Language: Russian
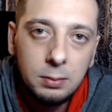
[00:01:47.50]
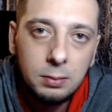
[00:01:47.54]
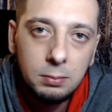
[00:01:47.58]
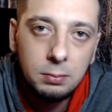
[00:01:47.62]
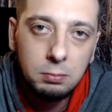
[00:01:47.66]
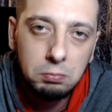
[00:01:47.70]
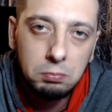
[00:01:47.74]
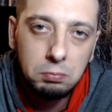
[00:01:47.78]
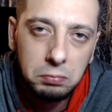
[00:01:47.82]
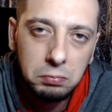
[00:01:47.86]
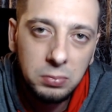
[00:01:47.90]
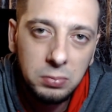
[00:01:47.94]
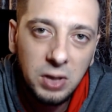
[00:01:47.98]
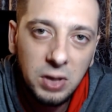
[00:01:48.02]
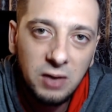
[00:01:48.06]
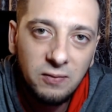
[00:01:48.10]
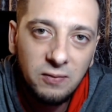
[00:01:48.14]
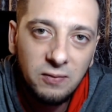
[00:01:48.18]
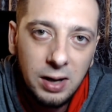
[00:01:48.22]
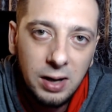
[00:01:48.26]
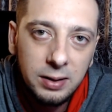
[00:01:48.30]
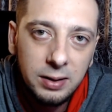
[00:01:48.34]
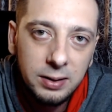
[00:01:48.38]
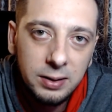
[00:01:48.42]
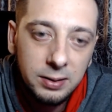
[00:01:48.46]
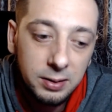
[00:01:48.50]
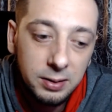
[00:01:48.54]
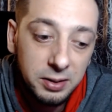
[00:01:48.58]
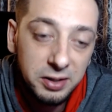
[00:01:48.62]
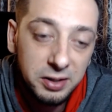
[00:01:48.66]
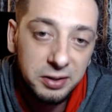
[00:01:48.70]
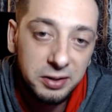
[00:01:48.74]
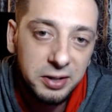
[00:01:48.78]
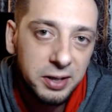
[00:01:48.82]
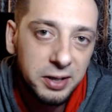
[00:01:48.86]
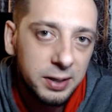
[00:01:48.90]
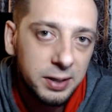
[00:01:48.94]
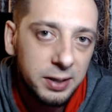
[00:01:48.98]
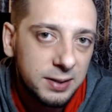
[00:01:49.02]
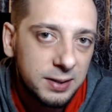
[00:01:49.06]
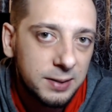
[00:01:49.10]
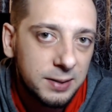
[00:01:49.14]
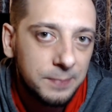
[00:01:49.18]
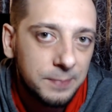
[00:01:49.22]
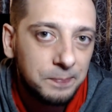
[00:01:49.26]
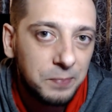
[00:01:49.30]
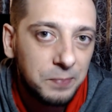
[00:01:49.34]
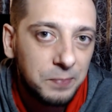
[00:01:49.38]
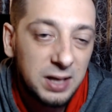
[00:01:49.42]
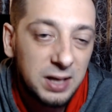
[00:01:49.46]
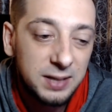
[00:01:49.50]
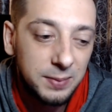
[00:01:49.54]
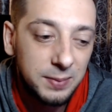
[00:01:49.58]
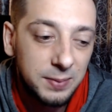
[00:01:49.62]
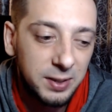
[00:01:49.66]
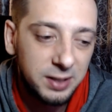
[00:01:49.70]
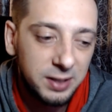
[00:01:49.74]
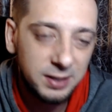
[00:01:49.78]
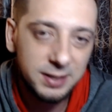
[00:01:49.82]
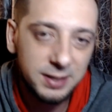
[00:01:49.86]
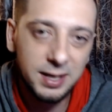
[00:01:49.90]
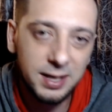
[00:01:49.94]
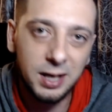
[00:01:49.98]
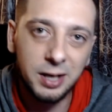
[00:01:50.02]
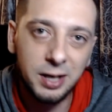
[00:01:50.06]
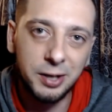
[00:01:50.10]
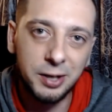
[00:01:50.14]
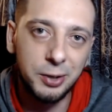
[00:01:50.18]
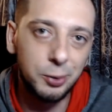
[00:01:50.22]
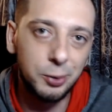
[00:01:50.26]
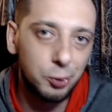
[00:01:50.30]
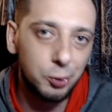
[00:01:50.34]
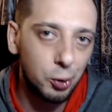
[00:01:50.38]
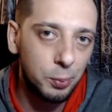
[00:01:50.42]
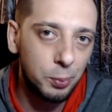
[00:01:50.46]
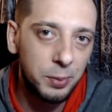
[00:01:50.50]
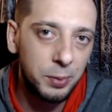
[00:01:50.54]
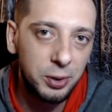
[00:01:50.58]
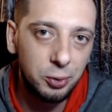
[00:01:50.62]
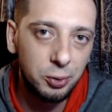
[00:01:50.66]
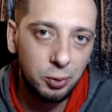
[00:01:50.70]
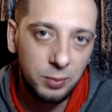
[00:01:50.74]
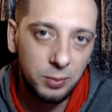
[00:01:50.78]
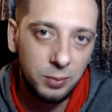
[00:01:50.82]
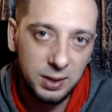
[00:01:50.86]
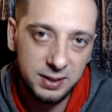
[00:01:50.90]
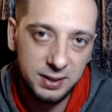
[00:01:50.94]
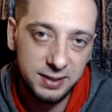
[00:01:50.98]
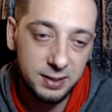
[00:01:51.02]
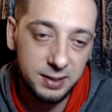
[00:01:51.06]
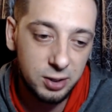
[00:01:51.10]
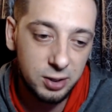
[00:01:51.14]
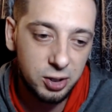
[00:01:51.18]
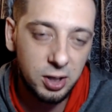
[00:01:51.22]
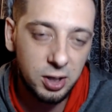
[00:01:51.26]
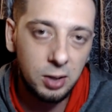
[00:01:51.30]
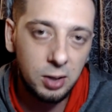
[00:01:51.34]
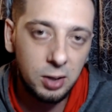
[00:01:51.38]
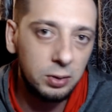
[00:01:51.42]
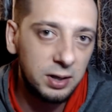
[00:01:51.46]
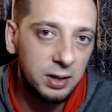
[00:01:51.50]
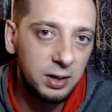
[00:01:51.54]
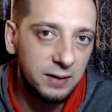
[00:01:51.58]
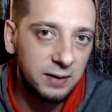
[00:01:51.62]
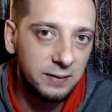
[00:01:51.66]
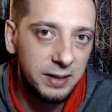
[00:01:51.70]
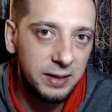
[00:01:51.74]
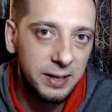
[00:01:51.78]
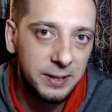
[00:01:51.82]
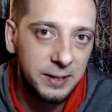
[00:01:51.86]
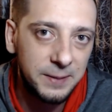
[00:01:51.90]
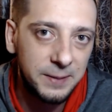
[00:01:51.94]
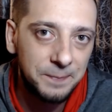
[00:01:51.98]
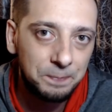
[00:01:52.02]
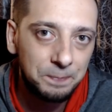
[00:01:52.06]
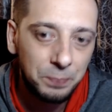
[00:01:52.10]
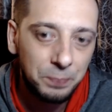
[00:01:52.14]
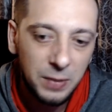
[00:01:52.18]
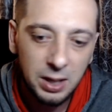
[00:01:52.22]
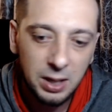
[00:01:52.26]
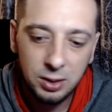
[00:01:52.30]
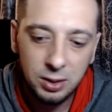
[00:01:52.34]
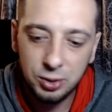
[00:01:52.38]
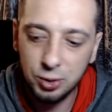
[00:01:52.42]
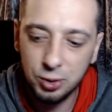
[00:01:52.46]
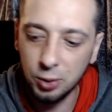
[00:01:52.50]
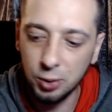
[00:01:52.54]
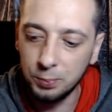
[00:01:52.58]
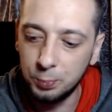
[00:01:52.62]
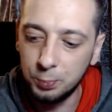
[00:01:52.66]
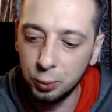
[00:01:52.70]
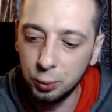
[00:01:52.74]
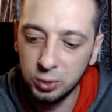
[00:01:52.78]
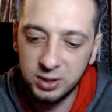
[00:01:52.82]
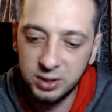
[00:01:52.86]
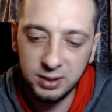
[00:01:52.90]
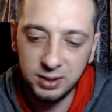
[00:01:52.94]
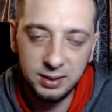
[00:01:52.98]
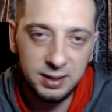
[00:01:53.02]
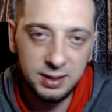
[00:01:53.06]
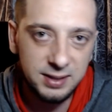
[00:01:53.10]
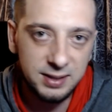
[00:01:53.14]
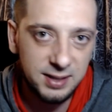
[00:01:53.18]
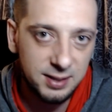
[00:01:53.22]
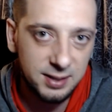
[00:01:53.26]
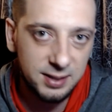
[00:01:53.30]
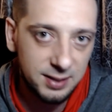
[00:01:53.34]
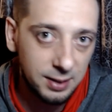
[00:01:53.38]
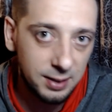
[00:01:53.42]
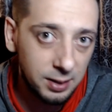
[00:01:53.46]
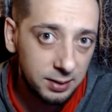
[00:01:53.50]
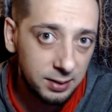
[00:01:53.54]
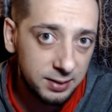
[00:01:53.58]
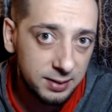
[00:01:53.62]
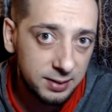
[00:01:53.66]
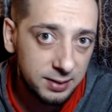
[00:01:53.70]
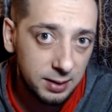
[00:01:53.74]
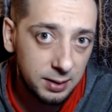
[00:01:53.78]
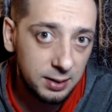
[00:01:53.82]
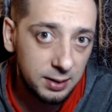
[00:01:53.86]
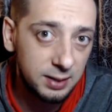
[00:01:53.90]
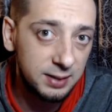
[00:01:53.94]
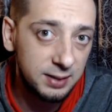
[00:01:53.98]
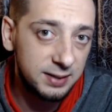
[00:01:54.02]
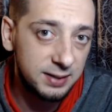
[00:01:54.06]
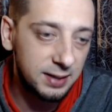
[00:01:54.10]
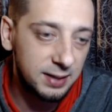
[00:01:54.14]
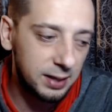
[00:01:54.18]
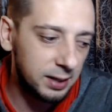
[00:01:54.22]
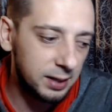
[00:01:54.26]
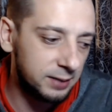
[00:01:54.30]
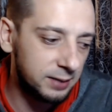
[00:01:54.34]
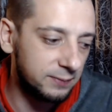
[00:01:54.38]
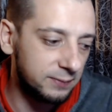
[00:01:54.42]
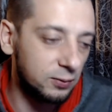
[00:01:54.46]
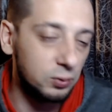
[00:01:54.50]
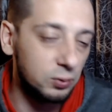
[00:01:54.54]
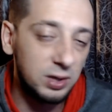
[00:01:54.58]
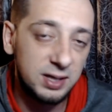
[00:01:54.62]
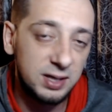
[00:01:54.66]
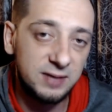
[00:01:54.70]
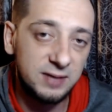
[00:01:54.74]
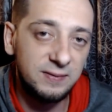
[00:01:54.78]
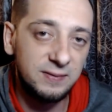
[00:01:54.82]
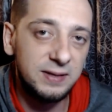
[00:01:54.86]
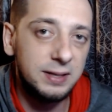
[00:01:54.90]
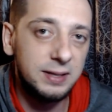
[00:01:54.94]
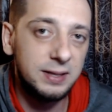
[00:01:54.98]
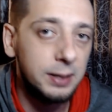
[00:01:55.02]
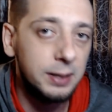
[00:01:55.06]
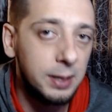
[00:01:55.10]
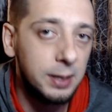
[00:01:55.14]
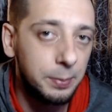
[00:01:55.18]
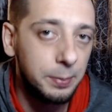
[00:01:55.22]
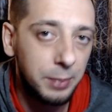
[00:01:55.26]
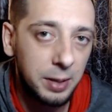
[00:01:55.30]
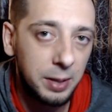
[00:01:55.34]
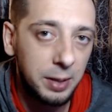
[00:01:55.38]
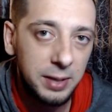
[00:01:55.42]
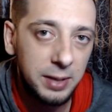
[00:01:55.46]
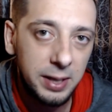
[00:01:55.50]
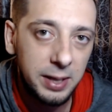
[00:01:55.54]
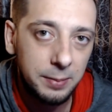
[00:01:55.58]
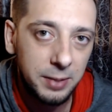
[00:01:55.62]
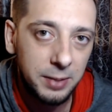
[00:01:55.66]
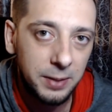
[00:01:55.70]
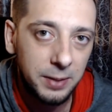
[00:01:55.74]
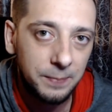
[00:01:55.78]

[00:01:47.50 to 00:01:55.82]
Навальный хитрец. Смотрите, как хитро придумал. Сначала он говорит, что Путин разозлился, и из-за этого у нас возникли проблемы.